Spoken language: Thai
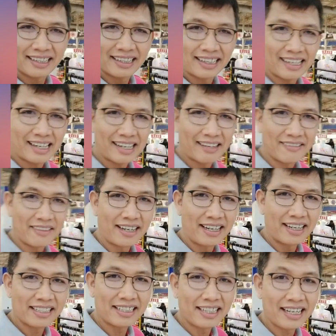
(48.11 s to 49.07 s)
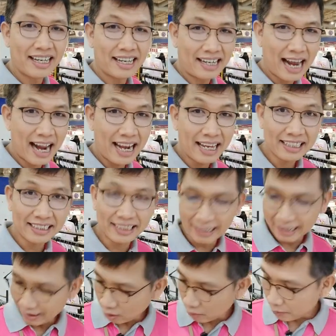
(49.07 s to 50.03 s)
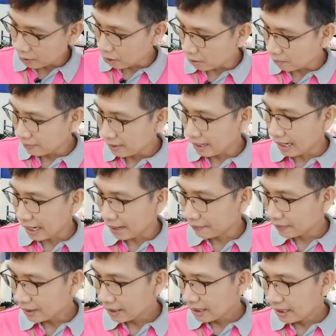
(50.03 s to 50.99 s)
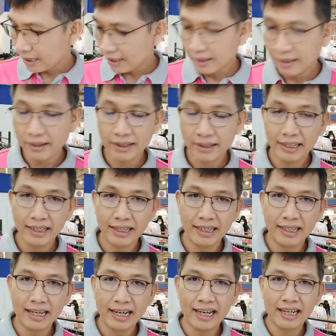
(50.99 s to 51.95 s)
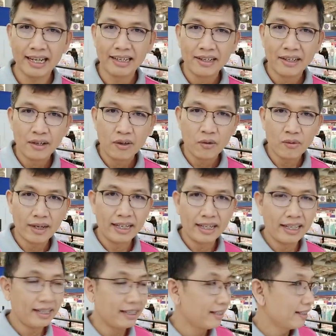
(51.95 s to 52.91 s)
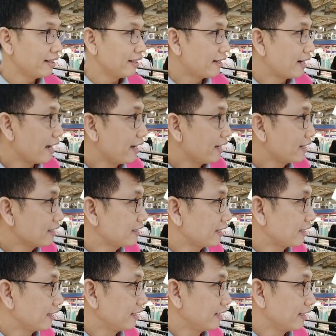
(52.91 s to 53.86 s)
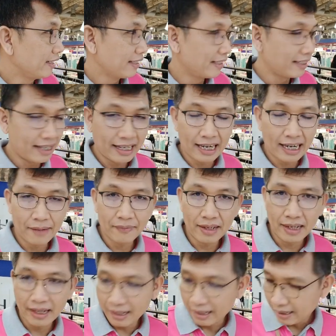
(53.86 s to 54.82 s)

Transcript: อ่าวันนี้เสื้อ ลายลิขสิทธิ์คุณผู้ชมนะครับ โอเคนะฮะ วันนี้ลายลิขสิทธิ์เลยนะครับนะ